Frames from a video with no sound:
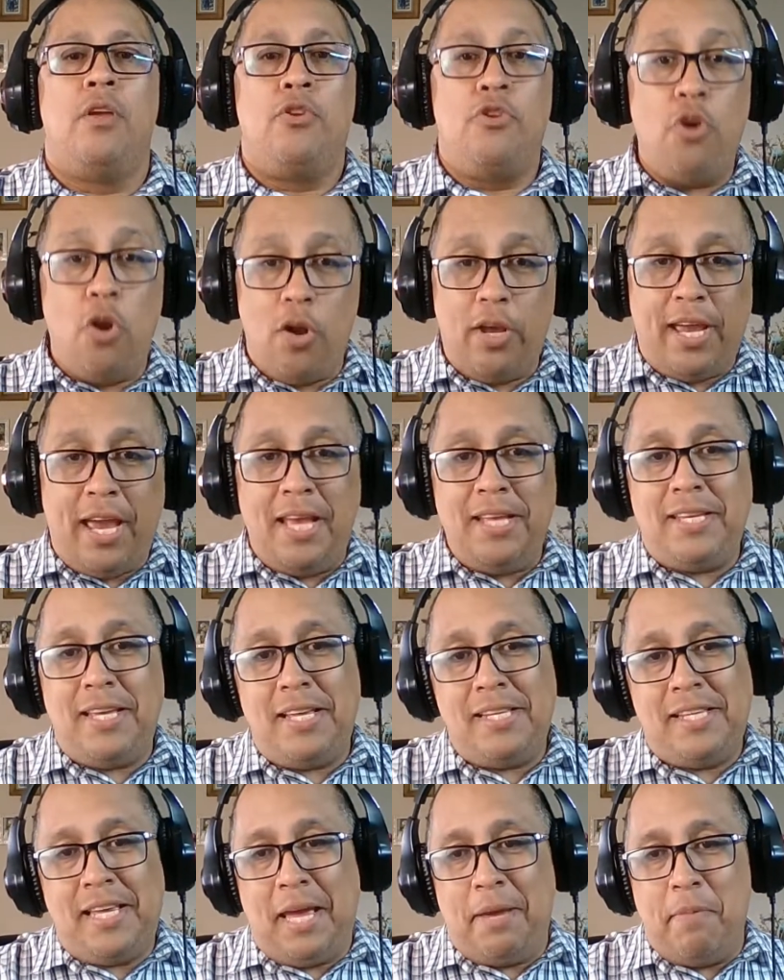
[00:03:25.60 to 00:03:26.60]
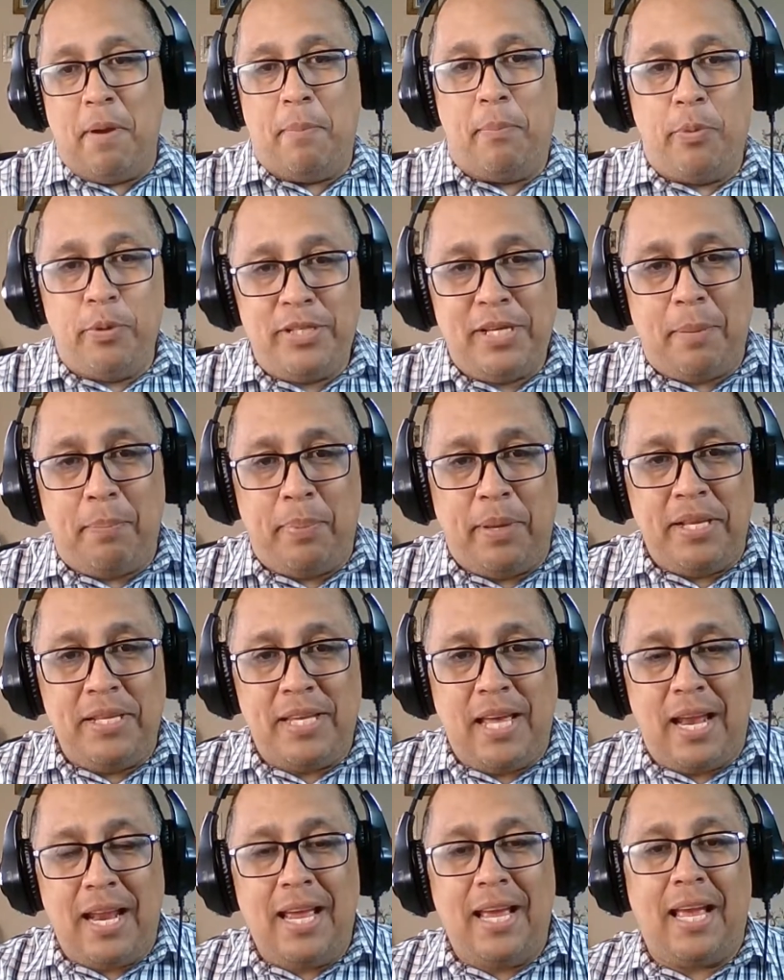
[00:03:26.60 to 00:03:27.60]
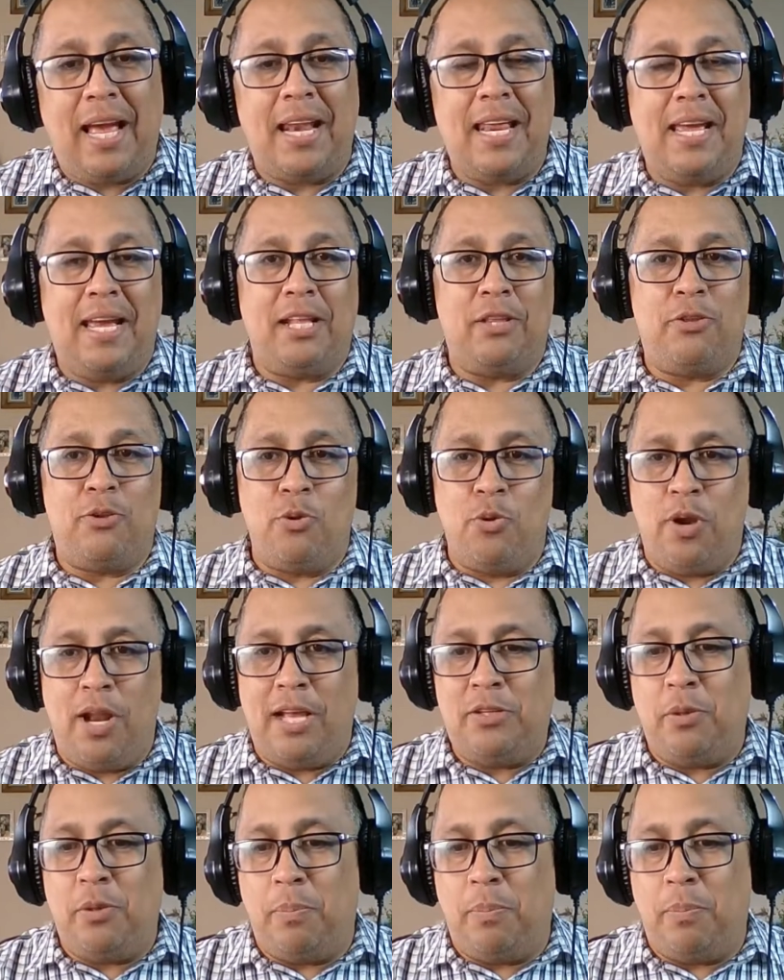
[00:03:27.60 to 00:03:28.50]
Yo lo que hice es que me puse a pensar en caricaturas